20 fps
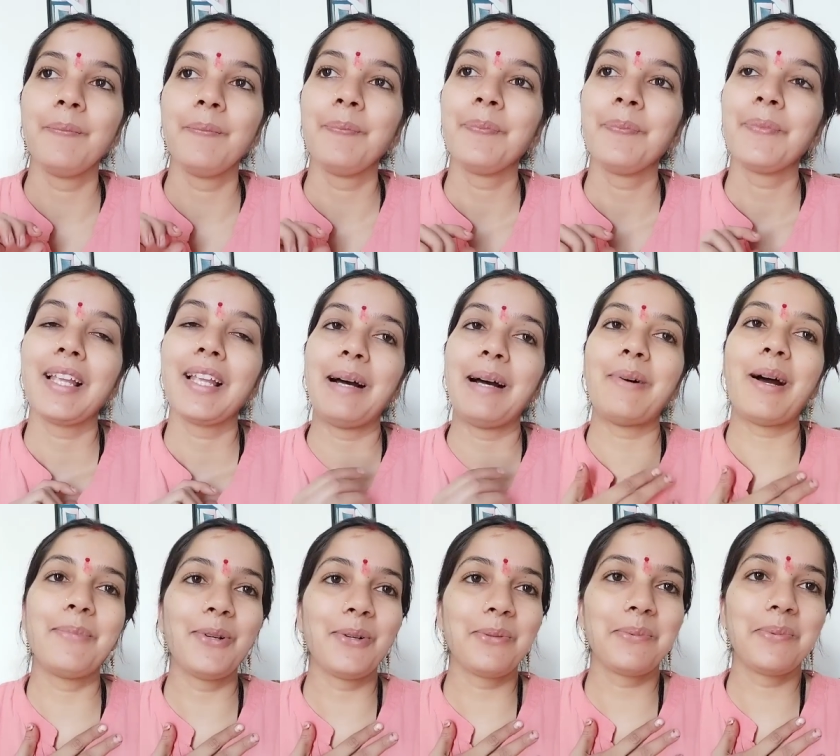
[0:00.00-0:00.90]
अब आप
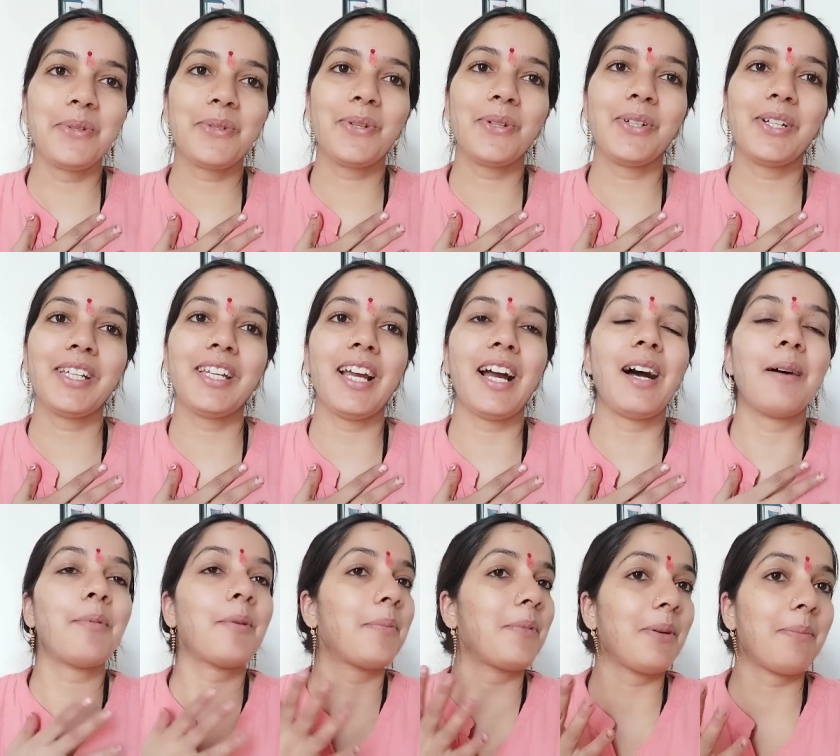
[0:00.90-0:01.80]
लोग पूछोगे कि आप
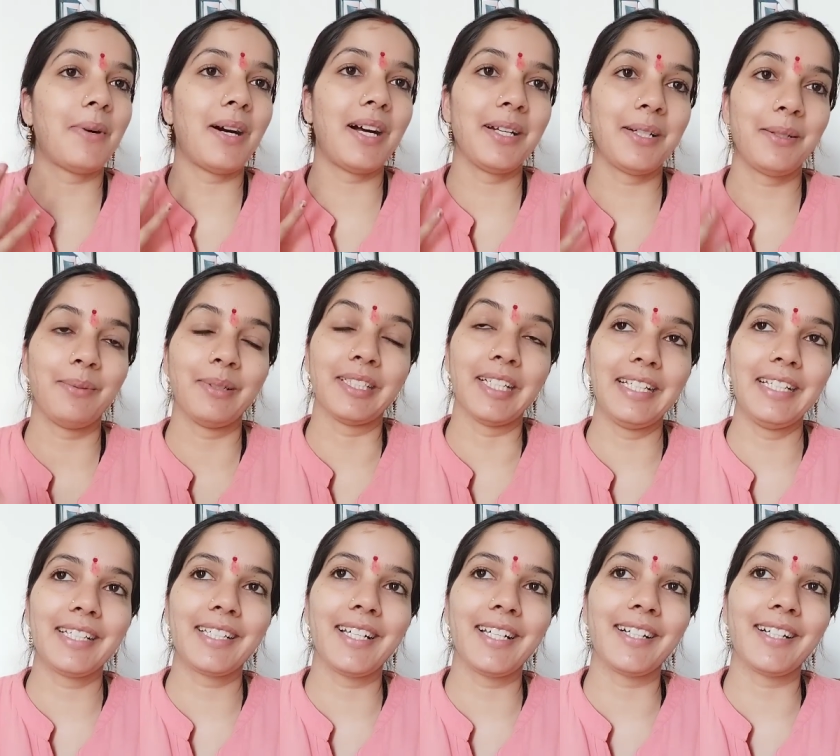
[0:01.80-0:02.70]
अपने पाठ बताइए
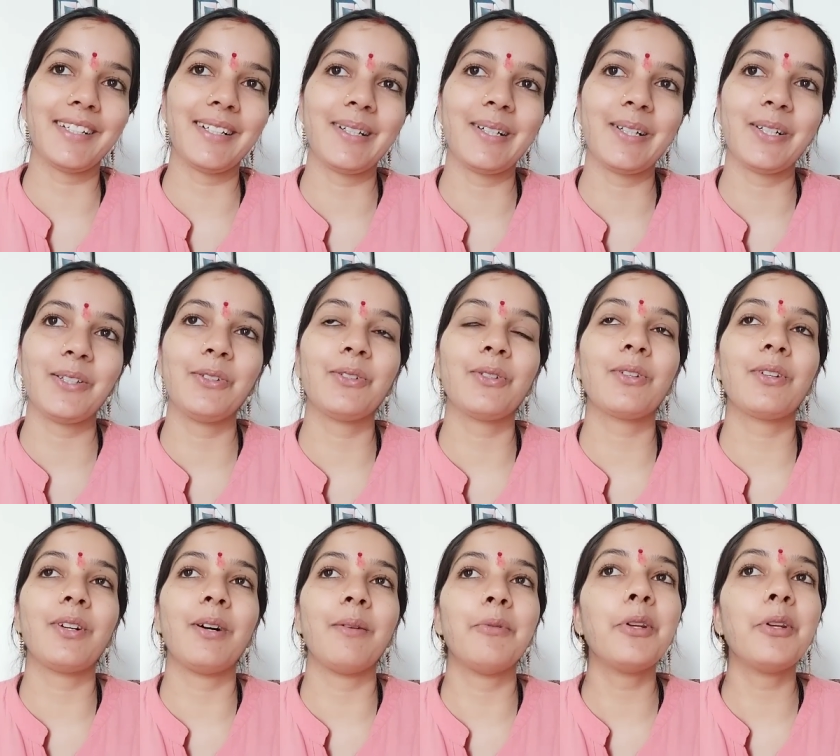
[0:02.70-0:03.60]
क्या क्या करती है तो
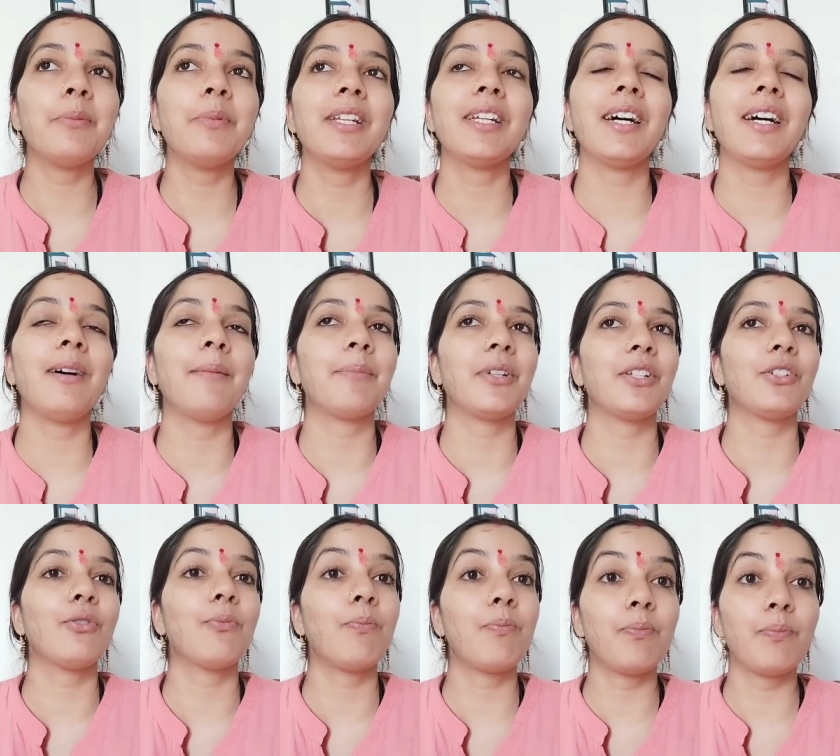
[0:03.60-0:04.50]
कभी भी ना अपने जो
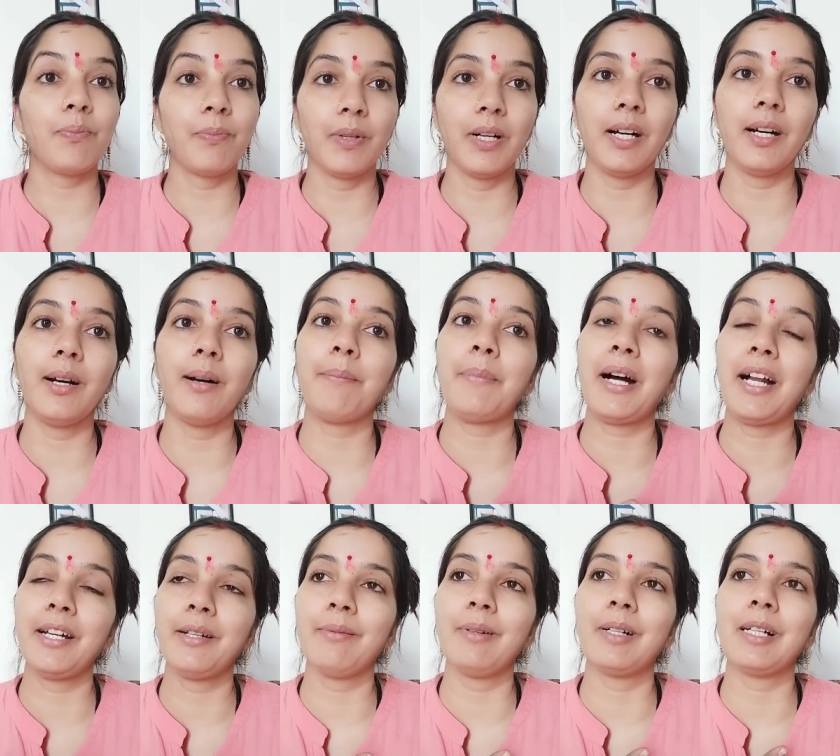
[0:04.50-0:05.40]

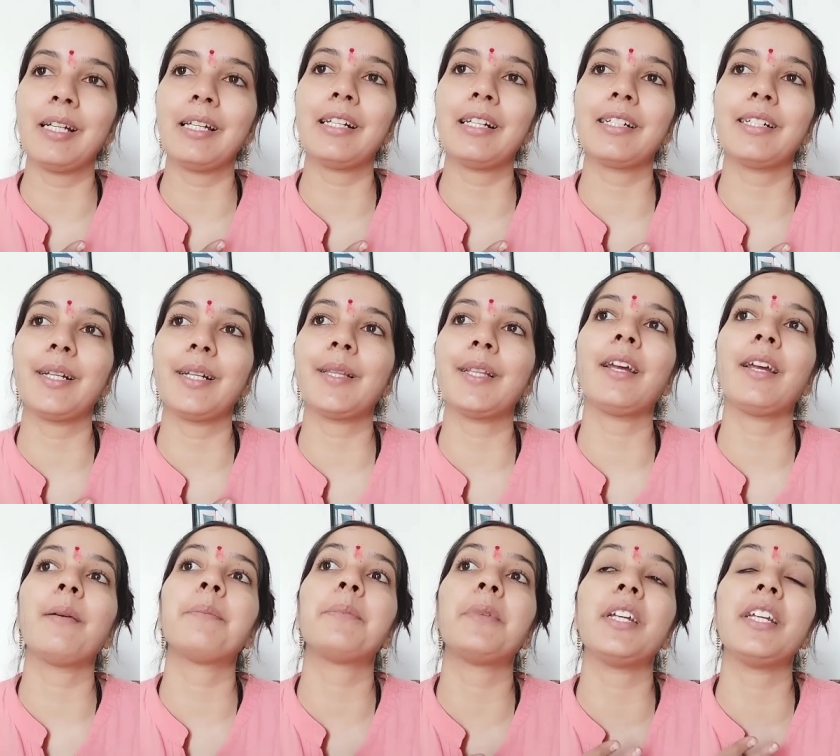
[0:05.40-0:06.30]
पाठ वगैरह करते हैं
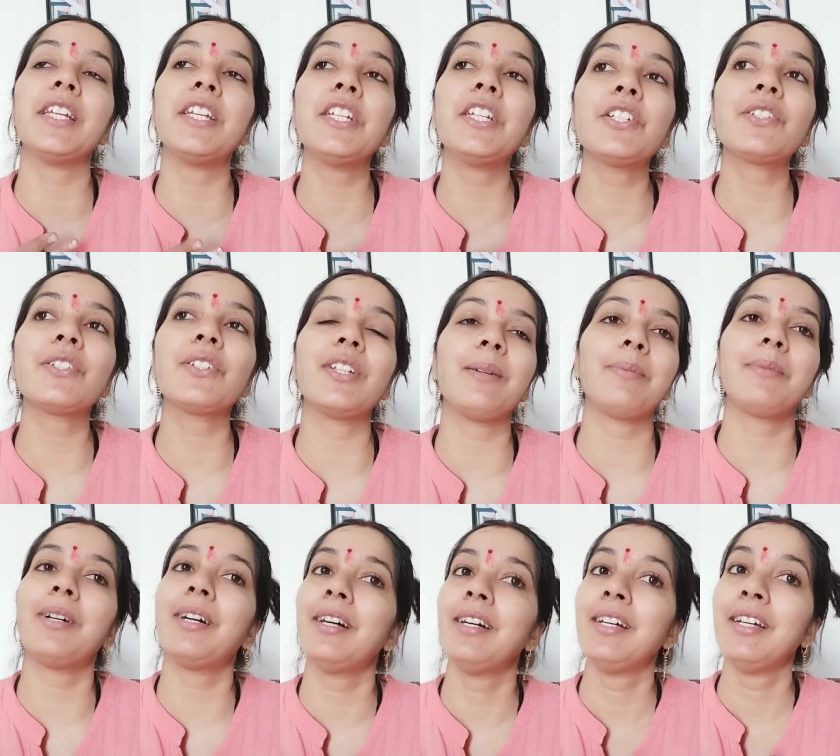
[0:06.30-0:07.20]
अपने इष्ट देव
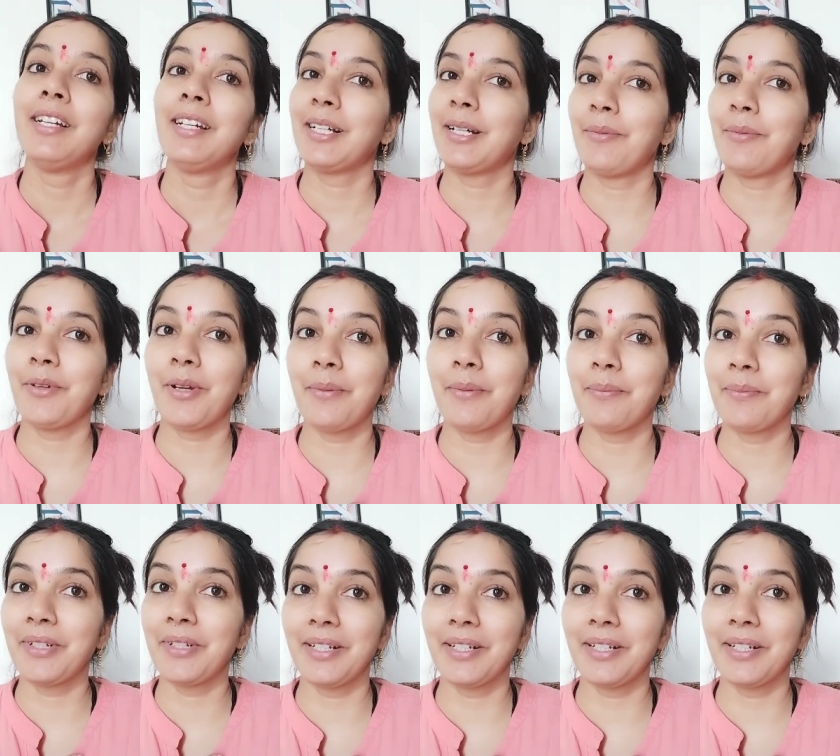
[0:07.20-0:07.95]
का कभी हम